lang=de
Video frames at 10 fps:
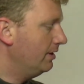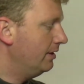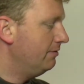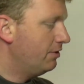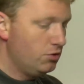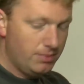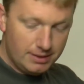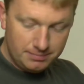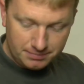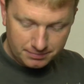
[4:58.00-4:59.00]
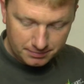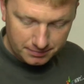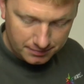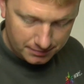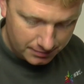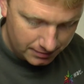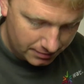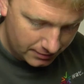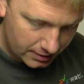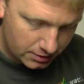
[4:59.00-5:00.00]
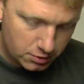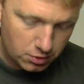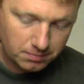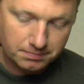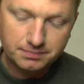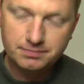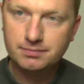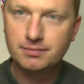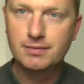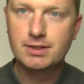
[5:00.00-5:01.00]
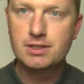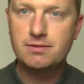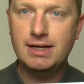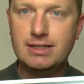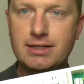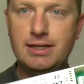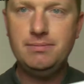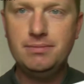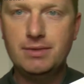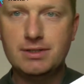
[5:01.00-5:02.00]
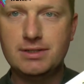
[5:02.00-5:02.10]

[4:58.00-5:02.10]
gehen wir über zum zweiten Teil, das